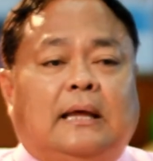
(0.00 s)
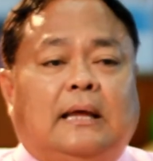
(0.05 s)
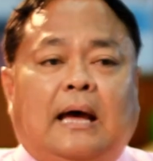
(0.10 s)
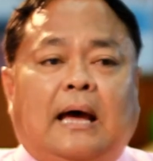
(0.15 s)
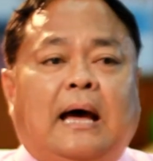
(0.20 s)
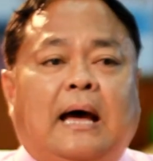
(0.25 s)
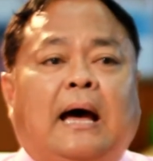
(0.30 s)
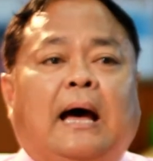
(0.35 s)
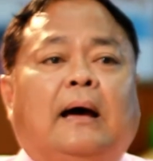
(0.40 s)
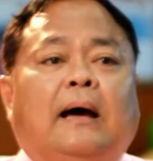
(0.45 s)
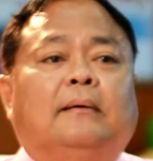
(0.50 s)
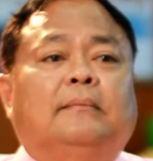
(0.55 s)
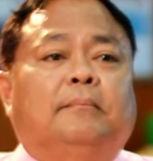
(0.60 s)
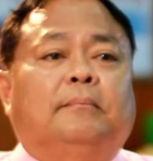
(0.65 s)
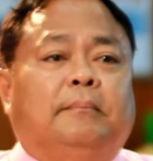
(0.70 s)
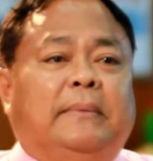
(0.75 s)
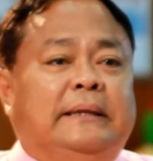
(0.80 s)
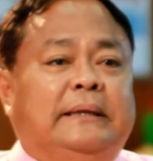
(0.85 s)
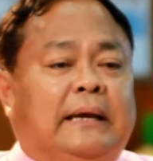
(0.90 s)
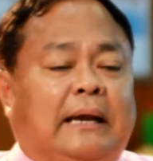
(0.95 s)
ถ้า
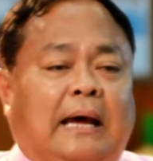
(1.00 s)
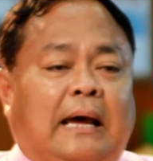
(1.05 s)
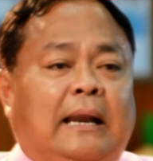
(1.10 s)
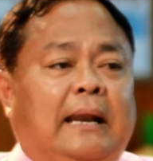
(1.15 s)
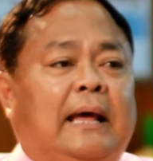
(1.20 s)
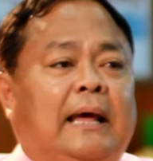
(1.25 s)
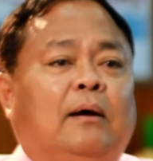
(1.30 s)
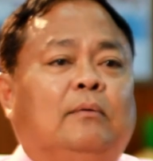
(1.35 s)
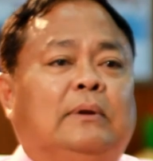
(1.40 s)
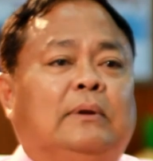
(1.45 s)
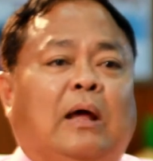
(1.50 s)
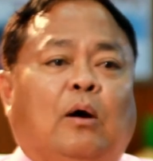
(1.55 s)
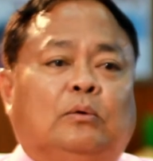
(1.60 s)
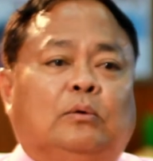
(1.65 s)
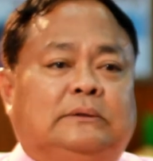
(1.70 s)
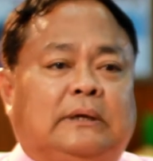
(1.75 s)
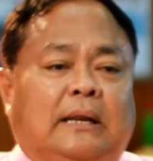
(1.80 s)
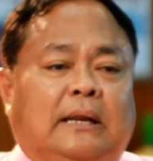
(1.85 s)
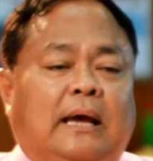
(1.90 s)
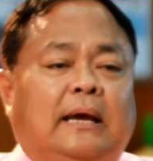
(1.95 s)
ไม่อย่างนั้นแล้วเรา
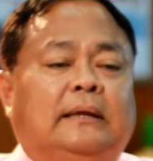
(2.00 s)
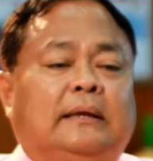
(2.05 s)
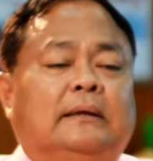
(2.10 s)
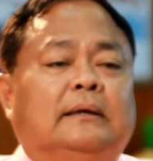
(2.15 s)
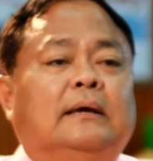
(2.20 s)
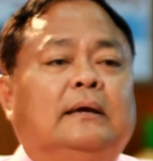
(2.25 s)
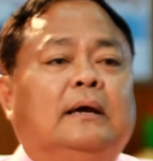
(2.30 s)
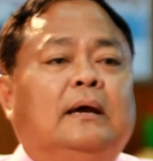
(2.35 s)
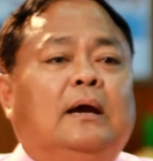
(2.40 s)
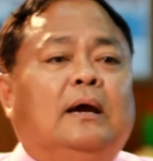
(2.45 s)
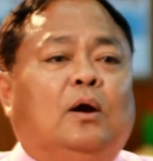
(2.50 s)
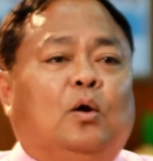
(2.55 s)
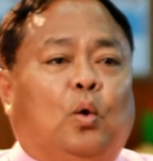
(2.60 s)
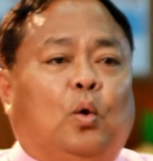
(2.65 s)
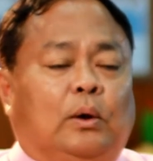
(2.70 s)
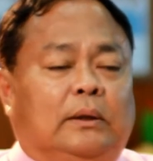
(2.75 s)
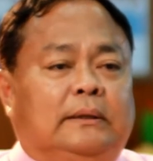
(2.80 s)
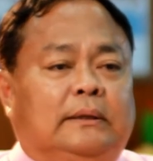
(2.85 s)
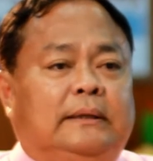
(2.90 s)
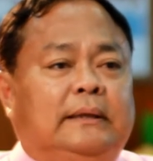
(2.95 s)
จะได้
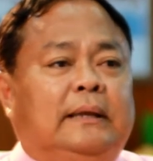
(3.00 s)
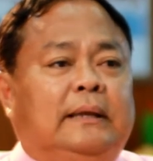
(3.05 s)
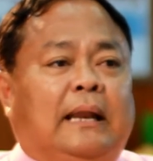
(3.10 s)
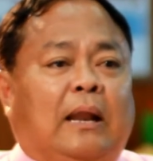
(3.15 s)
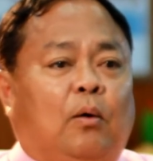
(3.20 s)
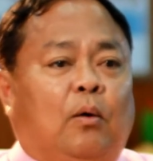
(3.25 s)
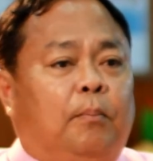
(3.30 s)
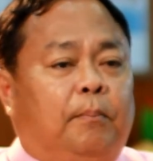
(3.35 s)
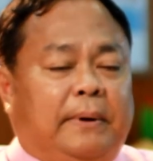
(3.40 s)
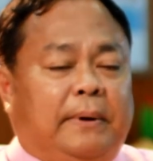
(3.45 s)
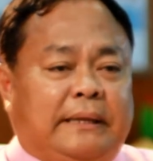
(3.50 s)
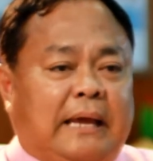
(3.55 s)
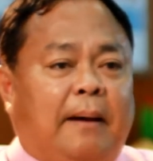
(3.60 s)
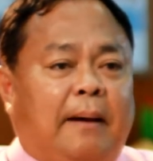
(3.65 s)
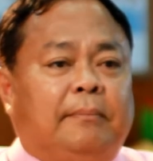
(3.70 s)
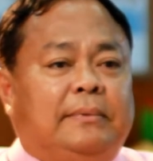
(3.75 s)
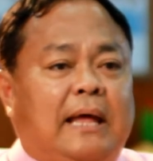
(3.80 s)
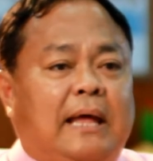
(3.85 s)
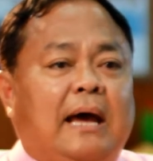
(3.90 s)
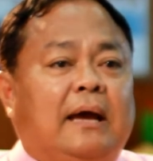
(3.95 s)
คนที่เราพยา
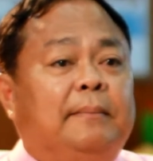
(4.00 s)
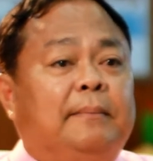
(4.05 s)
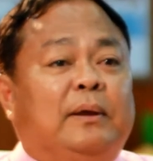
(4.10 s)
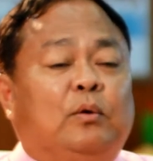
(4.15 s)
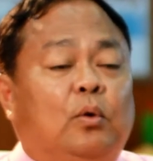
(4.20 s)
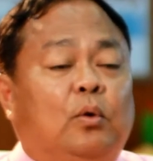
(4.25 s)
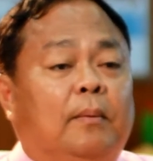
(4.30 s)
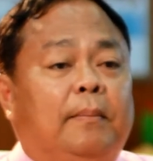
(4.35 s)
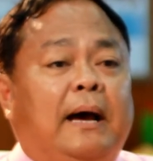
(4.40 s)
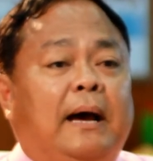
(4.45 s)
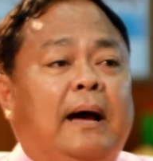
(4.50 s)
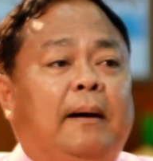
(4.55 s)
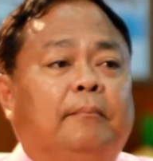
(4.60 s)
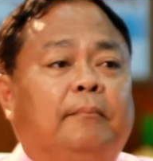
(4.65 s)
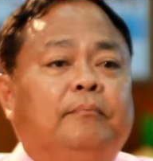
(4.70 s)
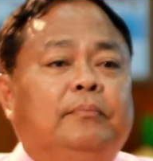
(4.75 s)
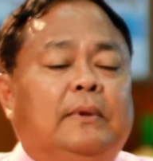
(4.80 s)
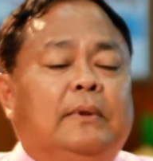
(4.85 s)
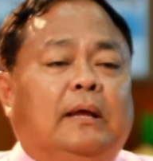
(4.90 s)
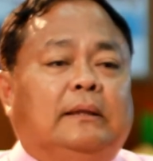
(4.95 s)
ยามสร้างให้มีคุณภาพ
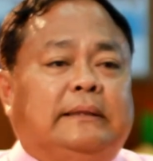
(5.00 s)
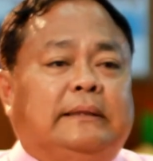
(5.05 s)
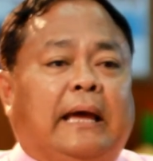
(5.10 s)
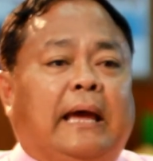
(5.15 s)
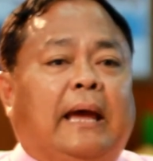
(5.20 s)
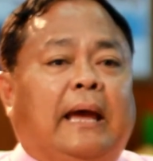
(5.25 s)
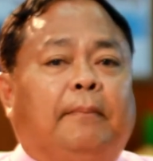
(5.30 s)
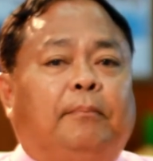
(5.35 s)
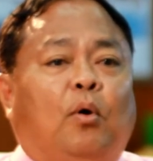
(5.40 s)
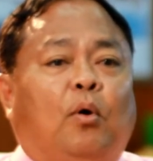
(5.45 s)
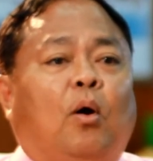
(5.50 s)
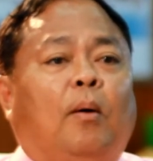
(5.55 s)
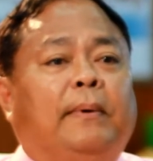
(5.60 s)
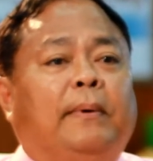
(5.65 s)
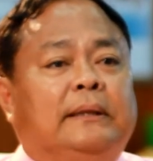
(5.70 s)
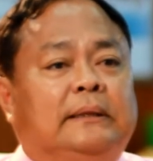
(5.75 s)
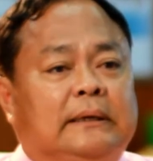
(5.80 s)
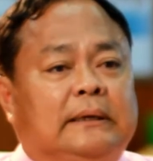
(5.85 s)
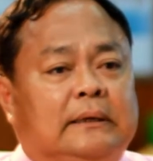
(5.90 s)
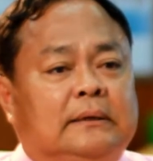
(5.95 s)
แต่พอ
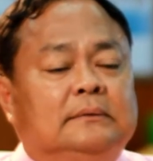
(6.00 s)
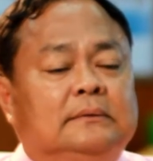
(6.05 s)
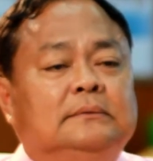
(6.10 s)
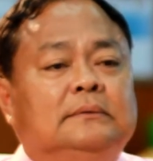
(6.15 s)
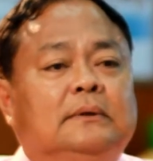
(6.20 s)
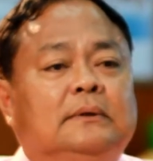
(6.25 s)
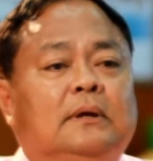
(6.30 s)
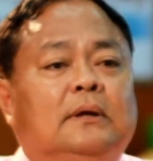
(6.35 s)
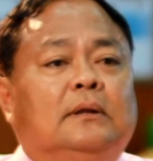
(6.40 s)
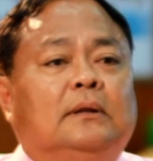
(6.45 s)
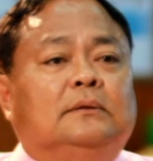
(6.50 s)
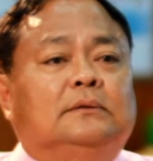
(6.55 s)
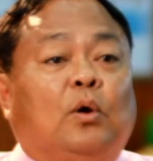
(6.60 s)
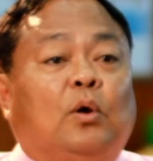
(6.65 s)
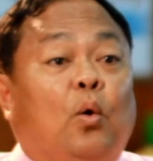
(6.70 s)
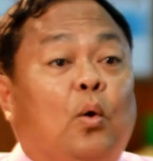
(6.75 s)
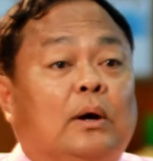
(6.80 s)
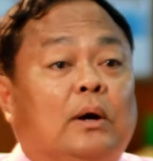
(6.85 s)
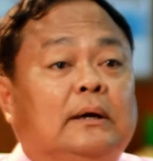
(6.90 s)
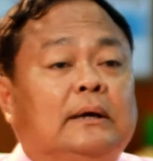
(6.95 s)
ไปถึง
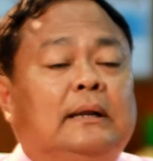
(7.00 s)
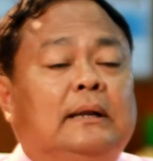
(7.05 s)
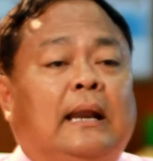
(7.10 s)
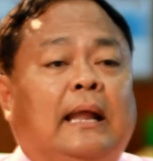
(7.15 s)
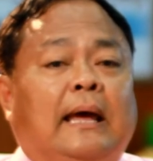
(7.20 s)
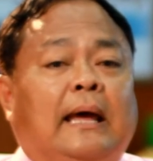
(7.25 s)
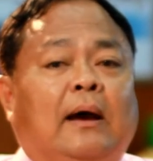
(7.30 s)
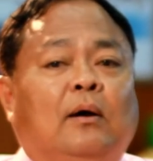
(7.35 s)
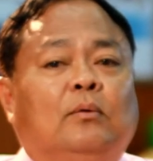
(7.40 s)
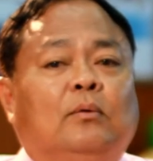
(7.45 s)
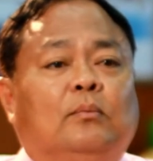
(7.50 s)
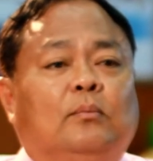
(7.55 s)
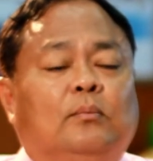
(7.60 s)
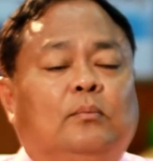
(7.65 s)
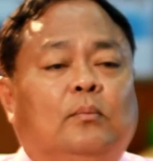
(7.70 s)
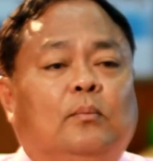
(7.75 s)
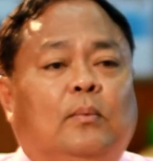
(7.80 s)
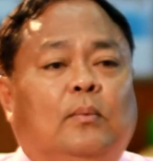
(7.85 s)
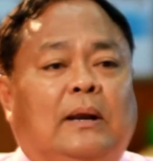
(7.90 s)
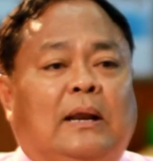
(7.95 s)
โตขึ้นแล้ว
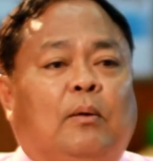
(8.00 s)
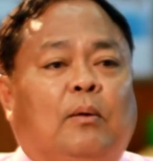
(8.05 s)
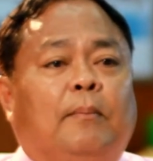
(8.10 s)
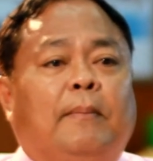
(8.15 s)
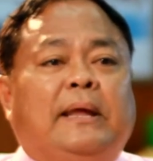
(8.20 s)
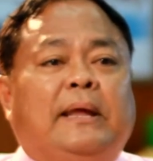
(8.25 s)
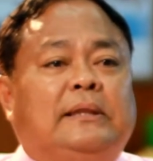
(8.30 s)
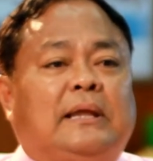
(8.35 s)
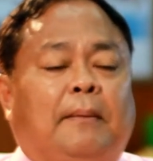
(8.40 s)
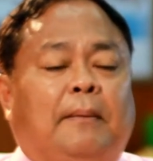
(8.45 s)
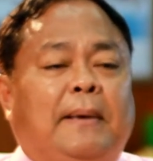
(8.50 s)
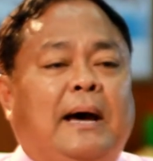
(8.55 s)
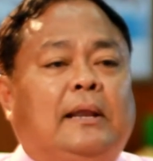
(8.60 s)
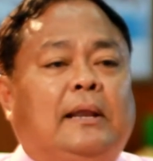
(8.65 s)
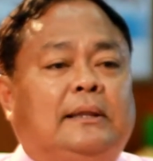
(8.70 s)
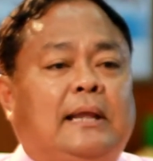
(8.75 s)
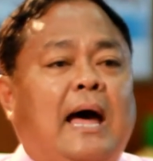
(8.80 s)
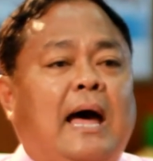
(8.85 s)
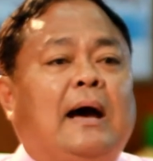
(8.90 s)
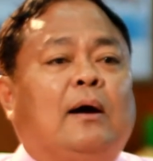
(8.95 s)
เราไม่สามาร
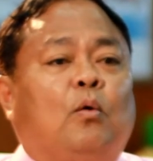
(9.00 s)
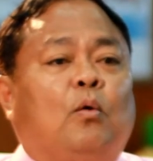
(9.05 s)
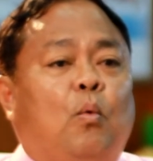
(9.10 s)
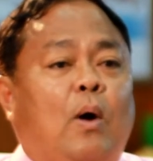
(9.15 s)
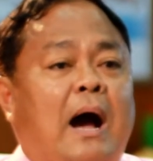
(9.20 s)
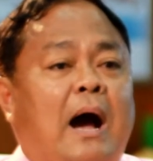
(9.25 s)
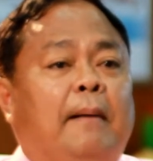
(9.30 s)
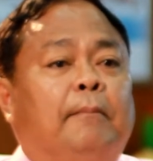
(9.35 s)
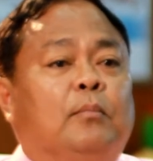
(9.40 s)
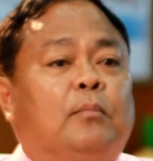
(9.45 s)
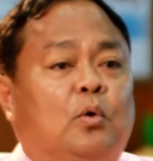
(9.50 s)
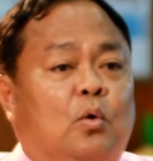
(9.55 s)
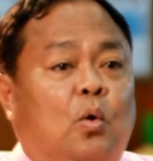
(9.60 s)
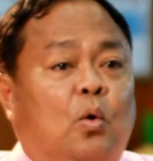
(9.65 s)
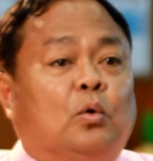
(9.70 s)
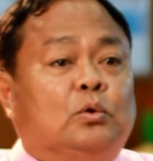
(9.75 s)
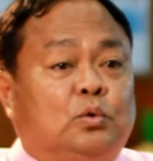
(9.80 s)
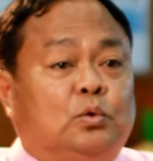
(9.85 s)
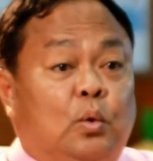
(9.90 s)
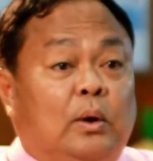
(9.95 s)
ถสร้างความค
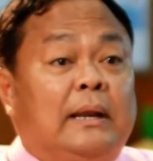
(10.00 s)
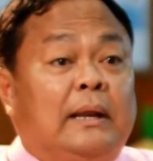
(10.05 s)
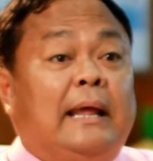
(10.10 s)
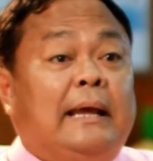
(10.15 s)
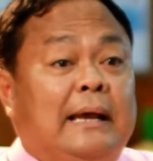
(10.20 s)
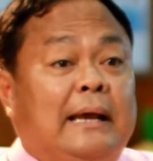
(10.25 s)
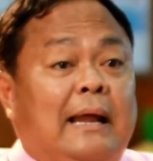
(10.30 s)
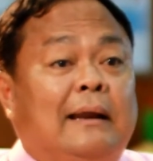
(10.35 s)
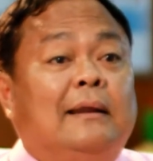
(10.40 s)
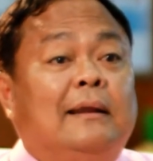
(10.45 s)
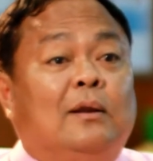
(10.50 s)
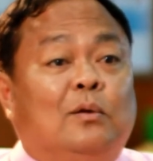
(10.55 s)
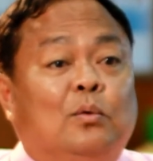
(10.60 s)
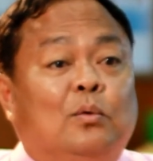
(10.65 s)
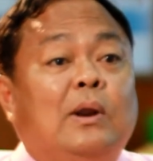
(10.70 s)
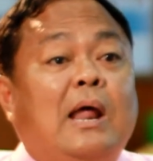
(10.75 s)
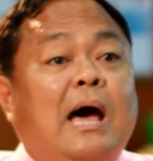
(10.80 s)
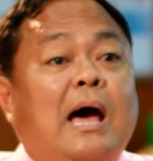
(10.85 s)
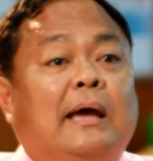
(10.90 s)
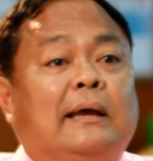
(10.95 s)
งทนในการเรียน
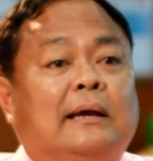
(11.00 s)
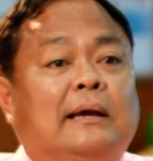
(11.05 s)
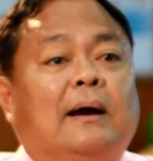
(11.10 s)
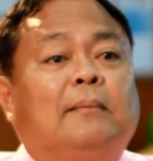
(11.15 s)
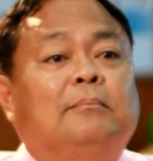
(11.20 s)
รู้ได้